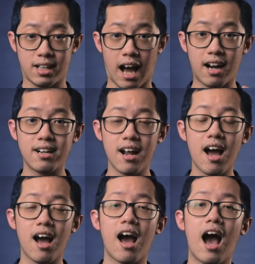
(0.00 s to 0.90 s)

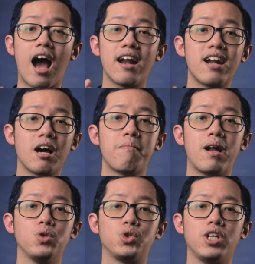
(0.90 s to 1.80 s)
Karena anak
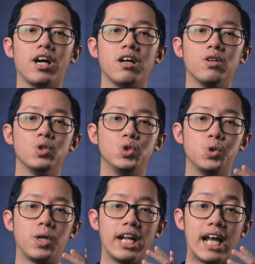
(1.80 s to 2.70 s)
manusia
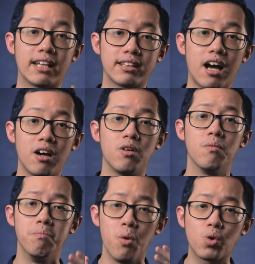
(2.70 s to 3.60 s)
juga datang
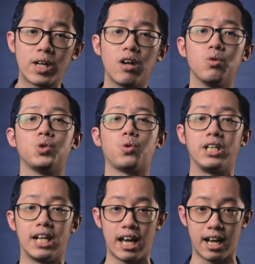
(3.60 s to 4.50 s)
bukan untuk
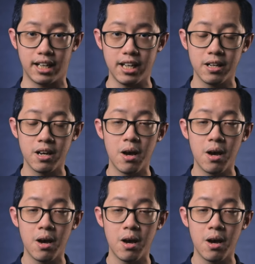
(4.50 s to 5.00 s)
dilayani,